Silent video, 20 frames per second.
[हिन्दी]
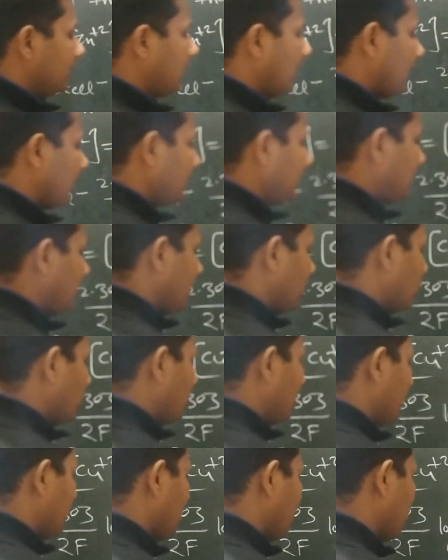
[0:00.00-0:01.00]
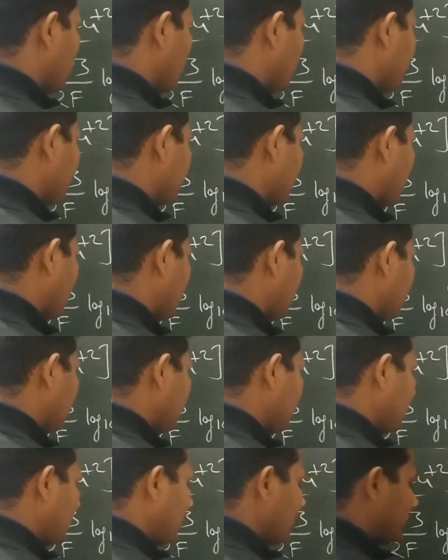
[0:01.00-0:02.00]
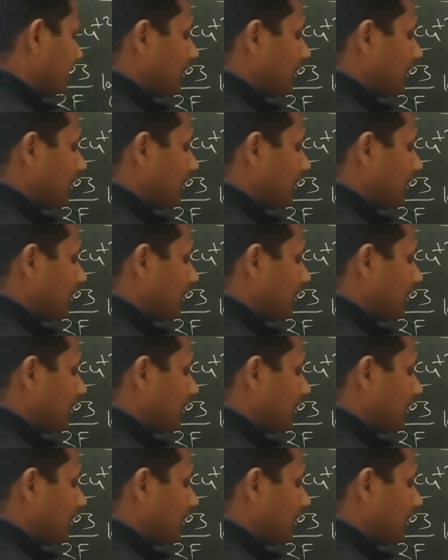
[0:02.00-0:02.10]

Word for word: दैट इज इक्विलिब्रियम कांस्टेंट के